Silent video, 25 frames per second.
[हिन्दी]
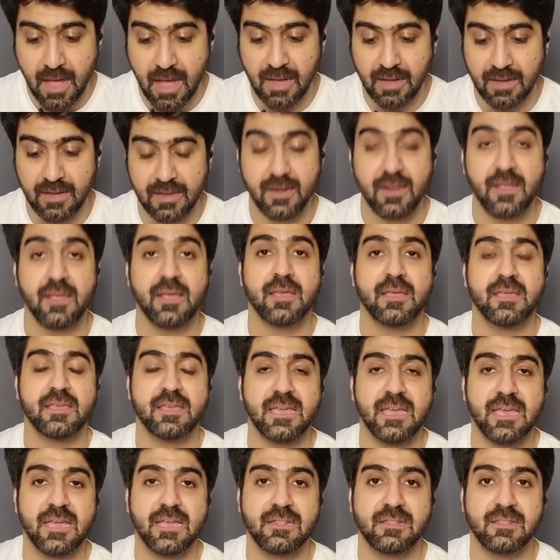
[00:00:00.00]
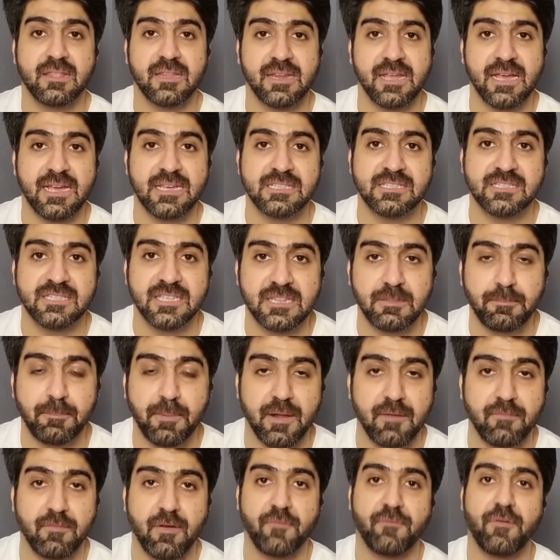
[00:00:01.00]
अगर ये दरियाए सिंध
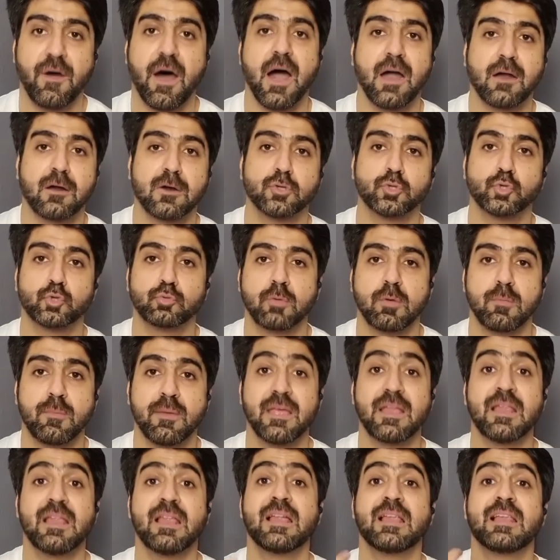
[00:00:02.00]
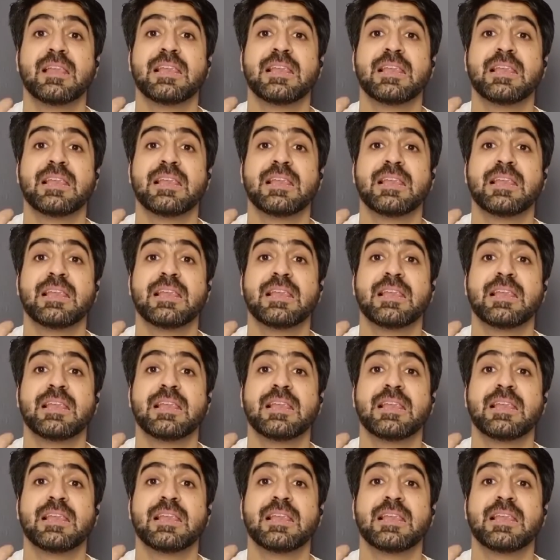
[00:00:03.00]
पर वफाक और सूबे में